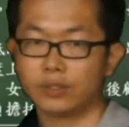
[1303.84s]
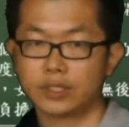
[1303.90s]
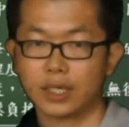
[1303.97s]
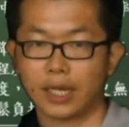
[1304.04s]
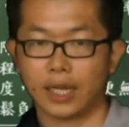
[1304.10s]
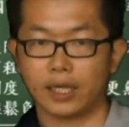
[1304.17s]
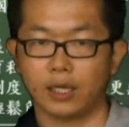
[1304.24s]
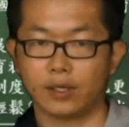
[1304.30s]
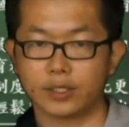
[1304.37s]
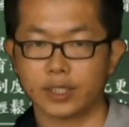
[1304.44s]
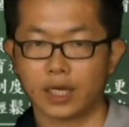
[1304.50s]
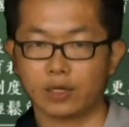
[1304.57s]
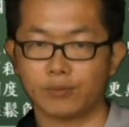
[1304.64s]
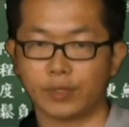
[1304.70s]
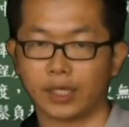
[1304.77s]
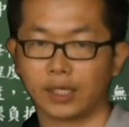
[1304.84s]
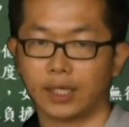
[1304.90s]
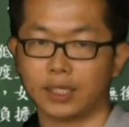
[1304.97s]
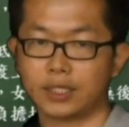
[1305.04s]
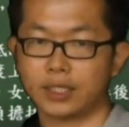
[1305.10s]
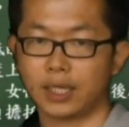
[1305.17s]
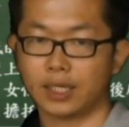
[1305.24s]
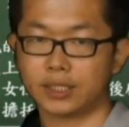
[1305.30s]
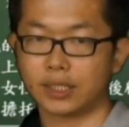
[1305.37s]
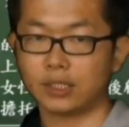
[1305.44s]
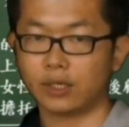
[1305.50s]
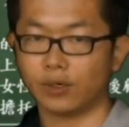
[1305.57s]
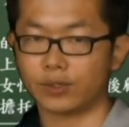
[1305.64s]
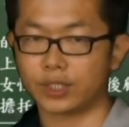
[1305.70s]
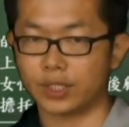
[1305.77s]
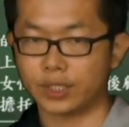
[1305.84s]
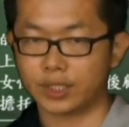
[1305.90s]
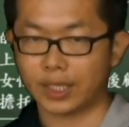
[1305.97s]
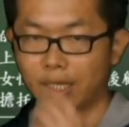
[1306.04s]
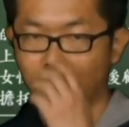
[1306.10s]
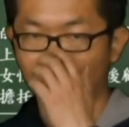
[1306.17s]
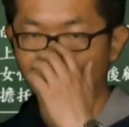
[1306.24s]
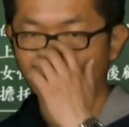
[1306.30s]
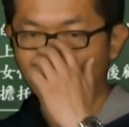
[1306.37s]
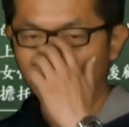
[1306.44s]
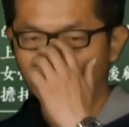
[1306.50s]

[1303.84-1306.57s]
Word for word: 好，再来哈，再来，我们来看一下人口成长哈。